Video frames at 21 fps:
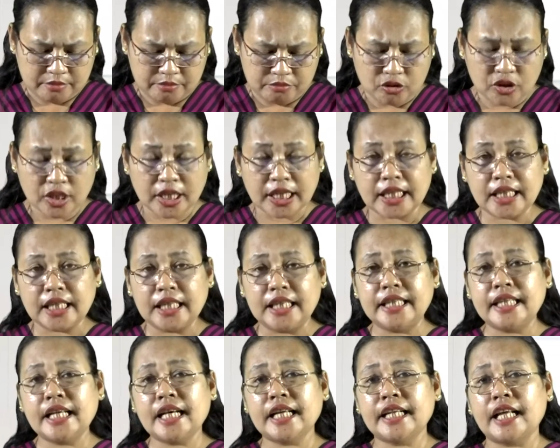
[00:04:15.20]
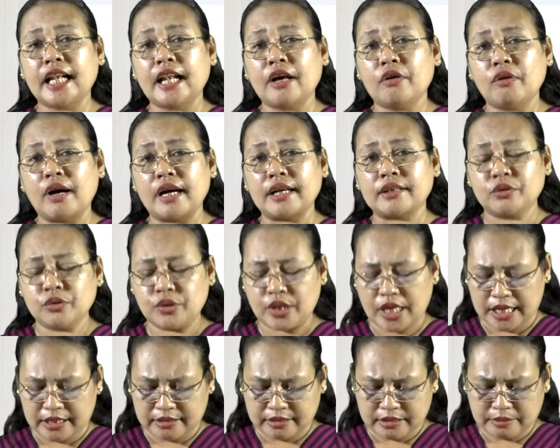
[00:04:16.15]
Mungkin ini adalah waktu
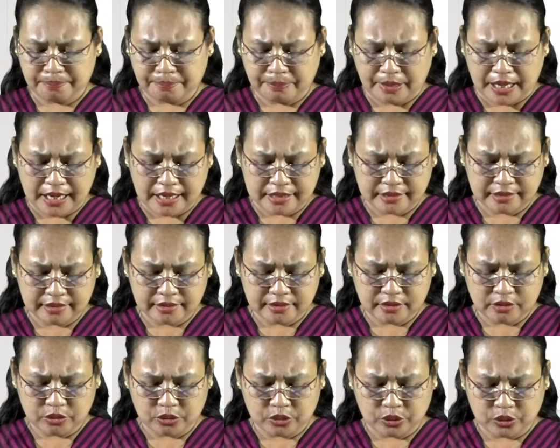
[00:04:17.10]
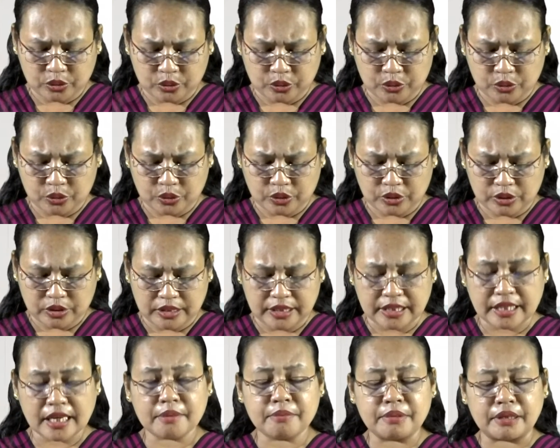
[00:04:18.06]
yang tepat untuk
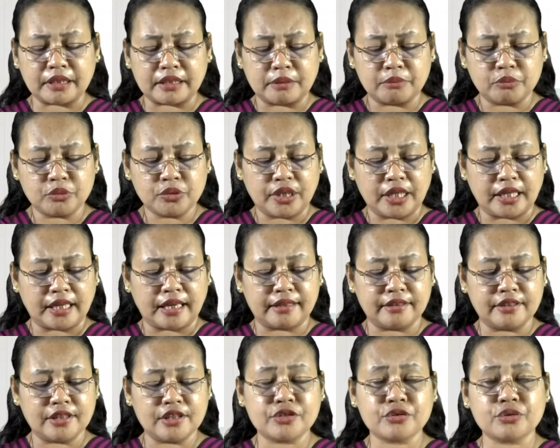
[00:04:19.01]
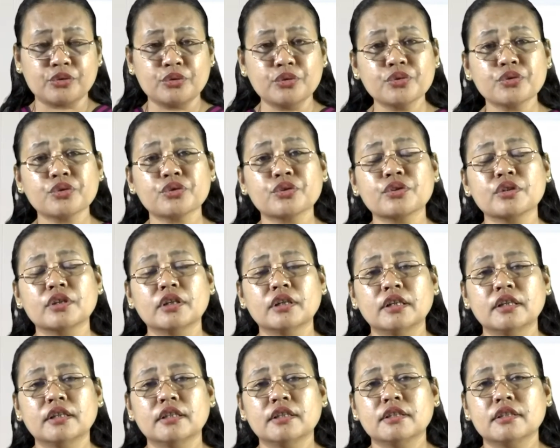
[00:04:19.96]
dia bertemu dengan Yesus,
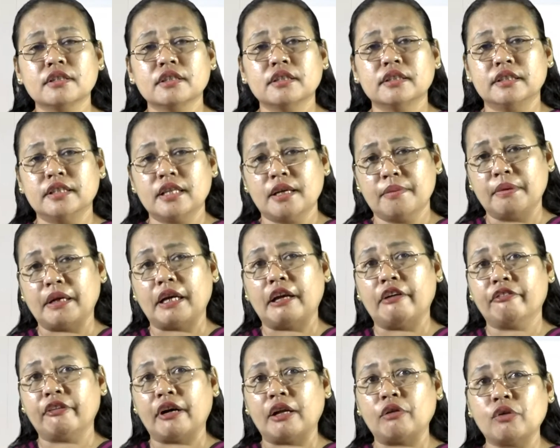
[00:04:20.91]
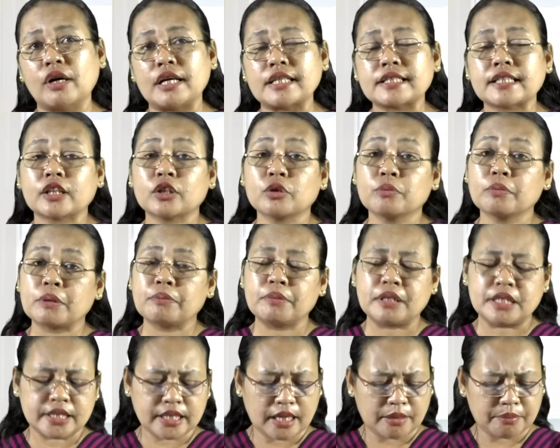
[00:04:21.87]
dia mengevaluasi atau
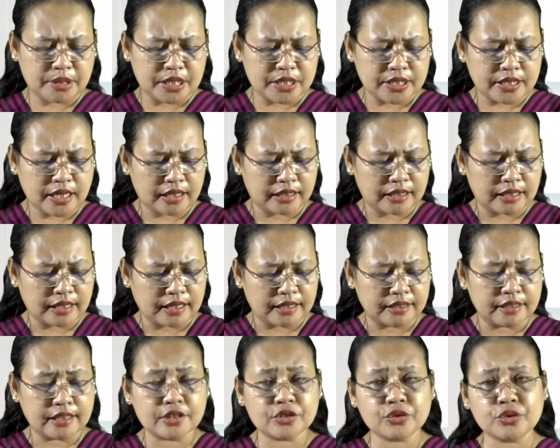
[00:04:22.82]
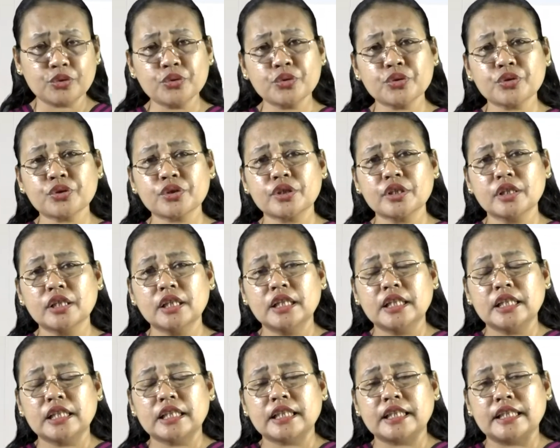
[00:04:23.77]
berbincang-bincang dengan Yesus
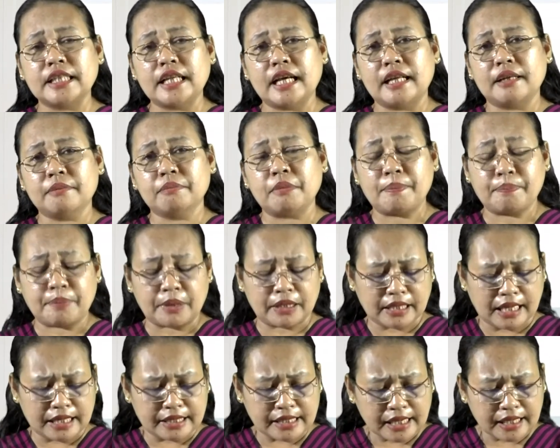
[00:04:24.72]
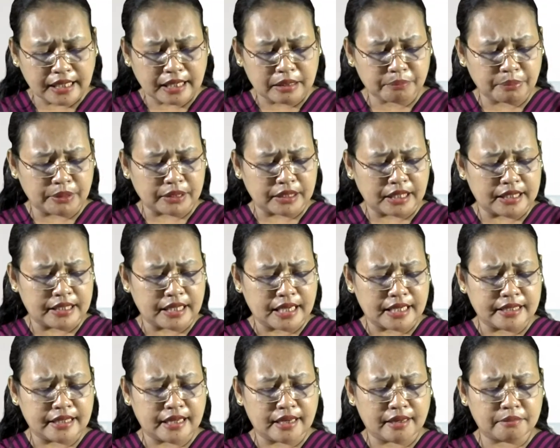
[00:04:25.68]
dan mempertanyakan
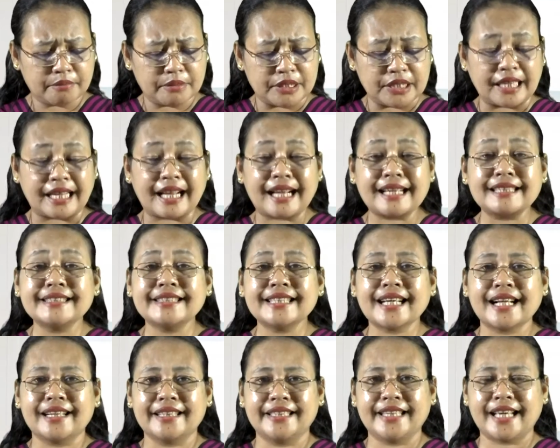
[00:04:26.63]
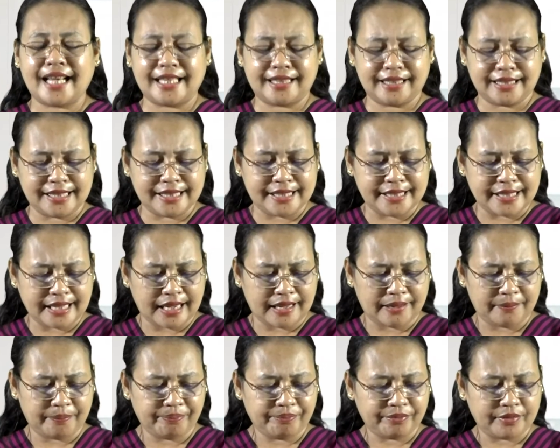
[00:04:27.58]
pertanyaan yang mengganjal di hatinya.